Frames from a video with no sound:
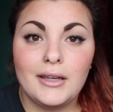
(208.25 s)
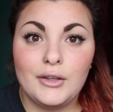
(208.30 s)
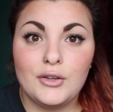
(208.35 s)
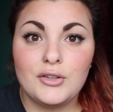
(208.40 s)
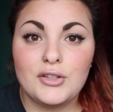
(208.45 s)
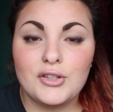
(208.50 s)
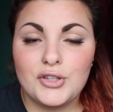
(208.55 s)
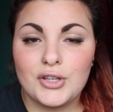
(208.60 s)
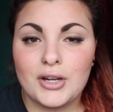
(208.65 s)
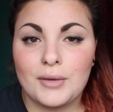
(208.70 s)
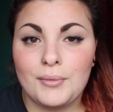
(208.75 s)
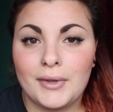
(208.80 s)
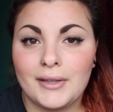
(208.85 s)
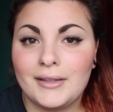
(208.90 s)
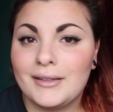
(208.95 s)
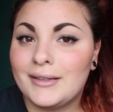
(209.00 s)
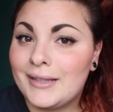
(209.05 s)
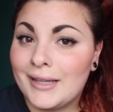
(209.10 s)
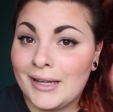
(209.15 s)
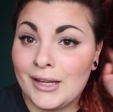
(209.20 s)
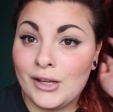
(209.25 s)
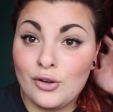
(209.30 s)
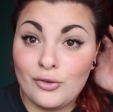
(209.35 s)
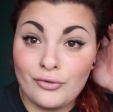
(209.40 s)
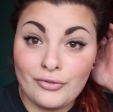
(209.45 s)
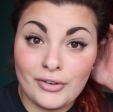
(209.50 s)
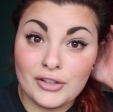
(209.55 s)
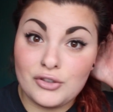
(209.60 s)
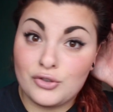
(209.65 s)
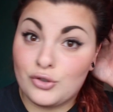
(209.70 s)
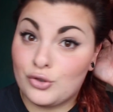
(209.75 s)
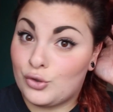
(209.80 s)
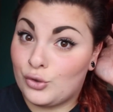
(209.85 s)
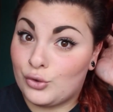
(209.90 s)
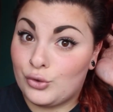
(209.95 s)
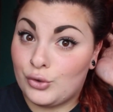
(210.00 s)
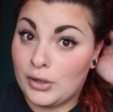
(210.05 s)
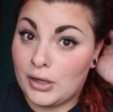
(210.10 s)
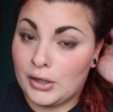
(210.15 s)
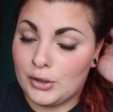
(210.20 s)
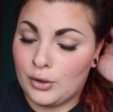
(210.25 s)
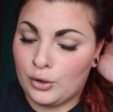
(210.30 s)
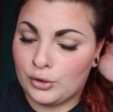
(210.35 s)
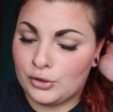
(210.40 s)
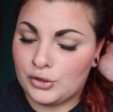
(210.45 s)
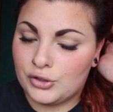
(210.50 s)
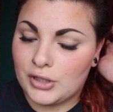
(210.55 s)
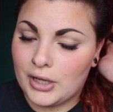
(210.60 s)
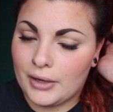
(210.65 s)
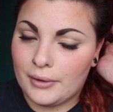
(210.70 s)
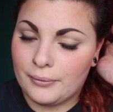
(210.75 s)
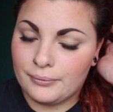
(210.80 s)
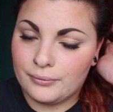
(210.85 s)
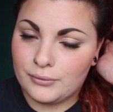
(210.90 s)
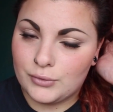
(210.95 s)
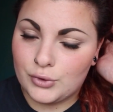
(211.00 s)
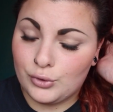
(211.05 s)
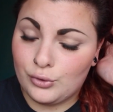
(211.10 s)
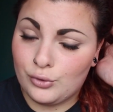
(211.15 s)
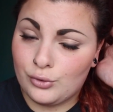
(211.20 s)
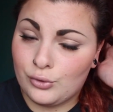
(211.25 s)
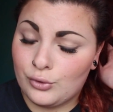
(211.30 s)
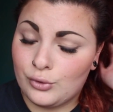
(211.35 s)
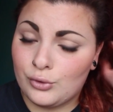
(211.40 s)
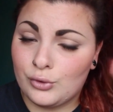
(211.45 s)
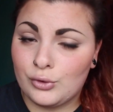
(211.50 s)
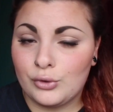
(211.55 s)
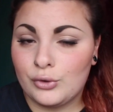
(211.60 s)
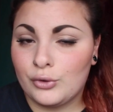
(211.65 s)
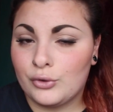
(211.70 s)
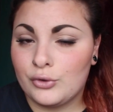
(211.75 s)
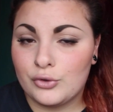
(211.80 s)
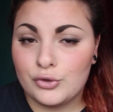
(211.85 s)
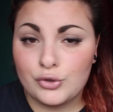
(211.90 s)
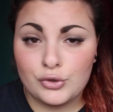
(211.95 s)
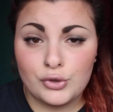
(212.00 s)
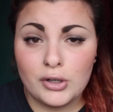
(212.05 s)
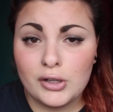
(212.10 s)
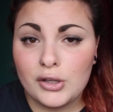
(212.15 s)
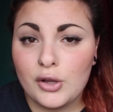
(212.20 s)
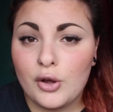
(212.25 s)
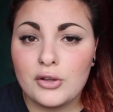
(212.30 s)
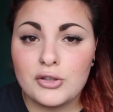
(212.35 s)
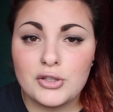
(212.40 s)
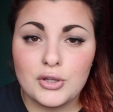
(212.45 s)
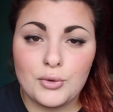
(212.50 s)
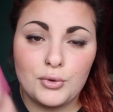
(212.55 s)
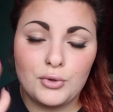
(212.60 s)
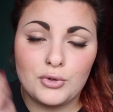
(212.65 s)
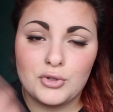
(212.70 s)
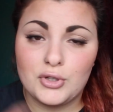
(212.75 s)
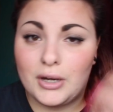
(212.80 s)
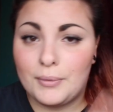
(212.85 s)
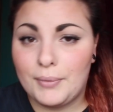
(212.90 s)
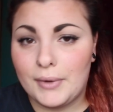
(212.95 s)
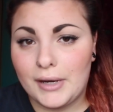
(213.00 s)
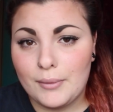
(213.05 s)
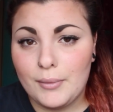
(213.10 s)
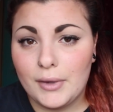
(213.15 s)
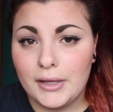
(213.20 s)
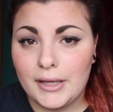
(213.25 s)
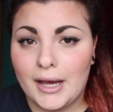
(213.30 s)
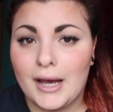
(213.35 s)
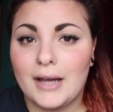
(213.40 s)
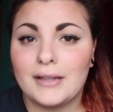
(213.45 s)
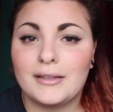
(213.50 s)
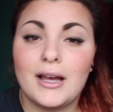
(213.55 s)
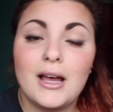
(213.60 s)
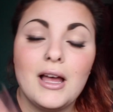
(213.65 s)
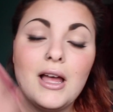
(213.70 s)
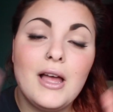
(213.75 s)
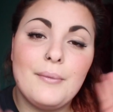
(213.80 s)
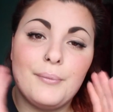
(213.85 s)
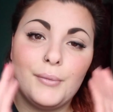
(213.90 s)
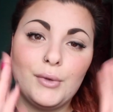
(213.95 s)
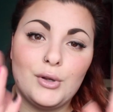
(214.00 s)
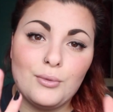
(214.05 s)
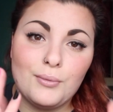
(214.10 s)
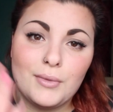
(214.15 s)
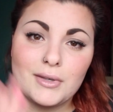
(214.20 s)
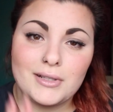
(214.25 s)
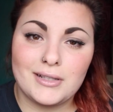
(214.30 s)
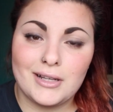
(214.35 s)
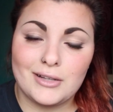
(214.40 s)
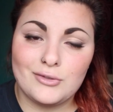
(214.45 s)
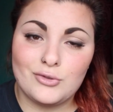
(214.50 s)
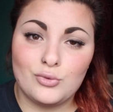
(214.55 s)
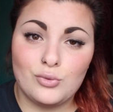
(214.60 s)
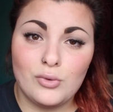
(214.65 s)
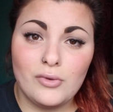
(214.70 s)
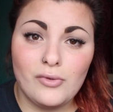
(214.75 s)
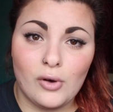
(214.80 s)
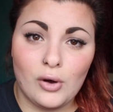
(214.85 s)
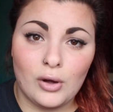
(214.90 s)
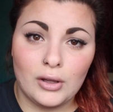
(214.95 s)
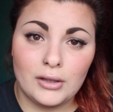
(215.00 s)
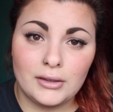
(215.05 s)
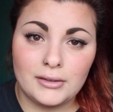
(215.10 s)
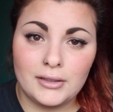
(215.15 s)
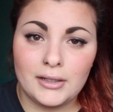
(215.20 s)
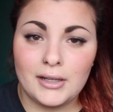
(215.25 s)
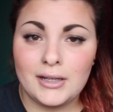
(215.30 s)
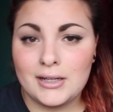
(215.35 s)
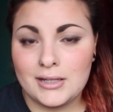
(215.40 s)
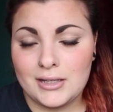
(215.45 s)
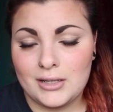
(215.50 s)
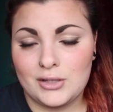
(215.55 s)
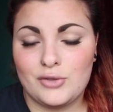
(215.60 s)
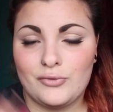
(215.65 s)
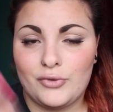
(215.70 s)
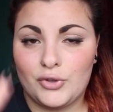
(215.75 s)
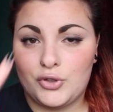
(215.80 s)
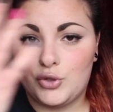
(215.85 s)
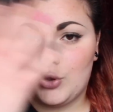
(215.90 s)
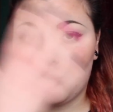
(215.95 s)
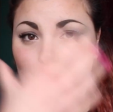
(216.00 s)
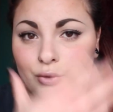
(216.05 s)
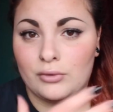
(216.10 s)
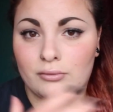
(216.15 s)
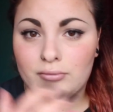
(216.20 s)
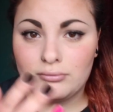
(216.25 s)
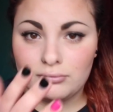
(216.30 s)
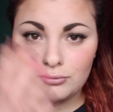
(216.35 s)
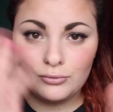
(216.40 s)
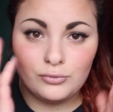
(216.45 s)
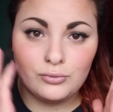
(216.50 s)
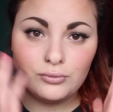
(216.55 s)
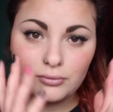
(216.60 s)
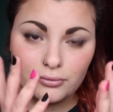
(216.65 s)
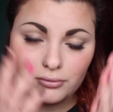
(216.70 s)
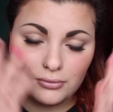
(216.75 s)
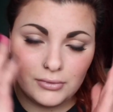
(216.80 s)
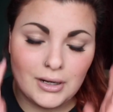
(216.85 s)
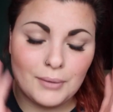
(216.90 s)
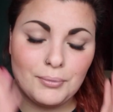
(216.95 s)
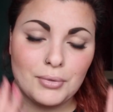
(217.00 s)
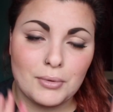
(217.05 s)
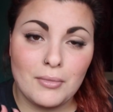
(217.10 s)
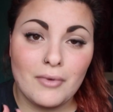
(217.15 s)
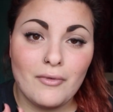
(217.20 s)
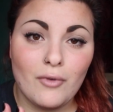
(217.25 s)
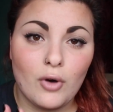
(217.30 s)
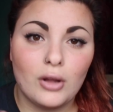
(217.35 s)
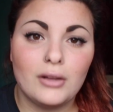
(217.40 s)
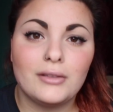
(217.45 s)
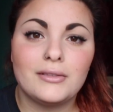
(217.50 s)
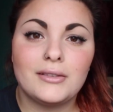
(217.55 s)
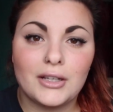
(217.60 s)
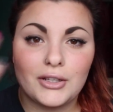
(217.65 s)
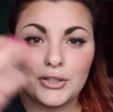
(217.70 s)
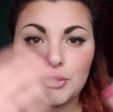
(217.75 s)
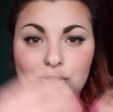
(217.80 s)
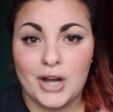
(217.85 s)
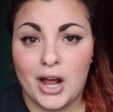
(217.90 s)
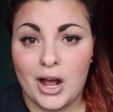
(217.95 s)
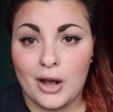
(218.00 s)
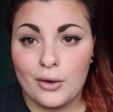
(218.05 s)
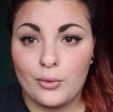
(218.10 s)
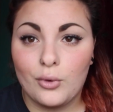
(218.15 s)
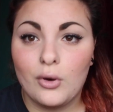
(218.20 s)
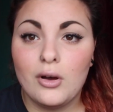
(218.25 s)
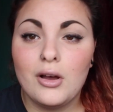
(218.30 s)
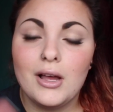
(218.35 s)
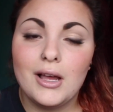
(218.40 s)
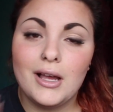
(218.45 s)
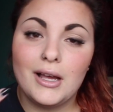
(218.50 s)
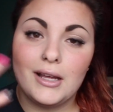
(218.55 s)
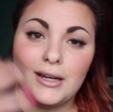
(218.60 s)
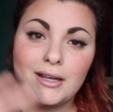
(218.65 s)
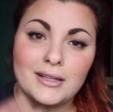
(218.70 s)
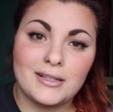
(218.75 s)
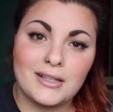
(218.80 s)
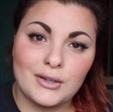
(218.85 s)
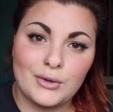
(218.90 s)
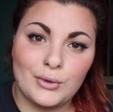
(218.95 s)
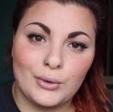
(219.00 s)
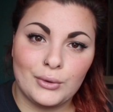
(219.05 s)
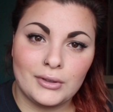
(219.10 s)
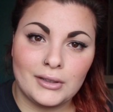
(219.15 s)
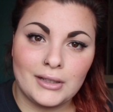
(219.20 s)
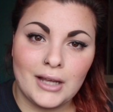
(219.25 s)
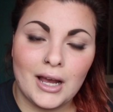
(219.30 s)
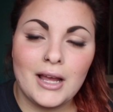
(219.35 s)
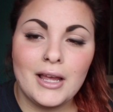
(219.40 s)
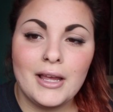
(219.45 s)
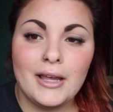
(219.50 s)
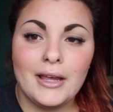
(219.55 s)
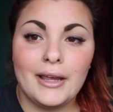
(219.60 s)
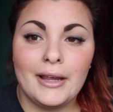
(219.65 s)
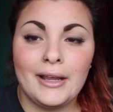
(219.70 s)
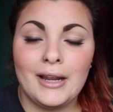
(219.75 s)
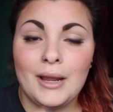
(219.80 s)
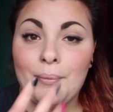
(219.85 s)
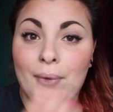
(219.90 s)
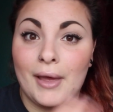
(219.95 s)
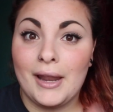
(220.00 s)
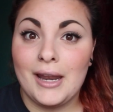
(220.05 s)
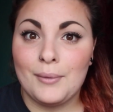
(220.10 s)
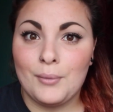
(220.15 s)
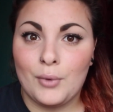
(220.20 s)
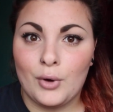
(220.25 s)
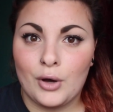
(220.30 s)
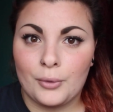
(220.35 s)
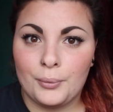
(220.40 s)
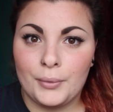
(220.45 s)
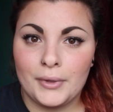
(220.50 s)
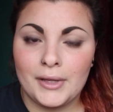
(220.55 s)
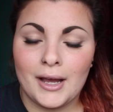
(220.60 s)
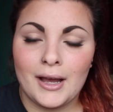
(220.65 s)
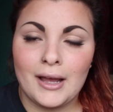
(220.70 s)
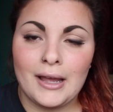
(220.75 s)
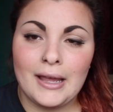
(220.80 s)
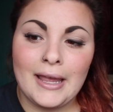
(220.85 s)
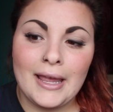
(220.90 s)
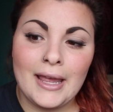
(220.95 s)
io sinceramente lo faccio sotto la doccia, sono sotto la doccia quindi ho già la pelle bagnata, me lo massaggio due volte, nel senso faccio un, la prima volta sciacquo, la seconda e la pelle morbida.